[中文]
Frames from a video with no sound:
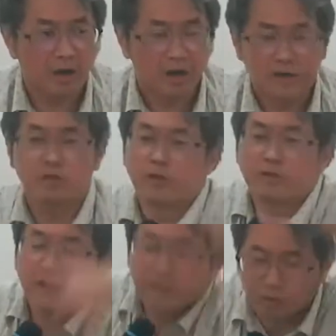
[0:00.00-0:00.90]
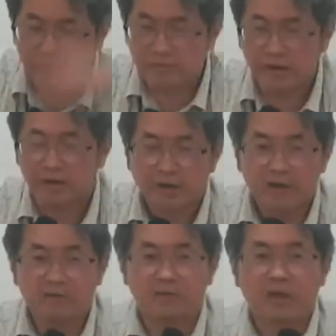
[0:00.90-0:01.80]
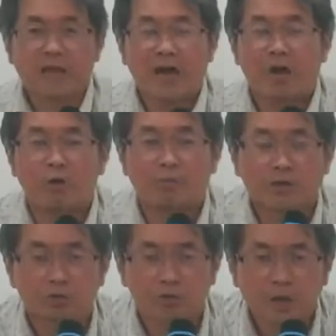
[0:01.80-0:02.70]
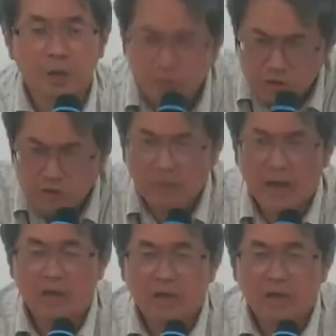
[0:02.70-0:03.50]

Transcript: 一直沦陷，一直沦陷，一直到大后方去，不是吗？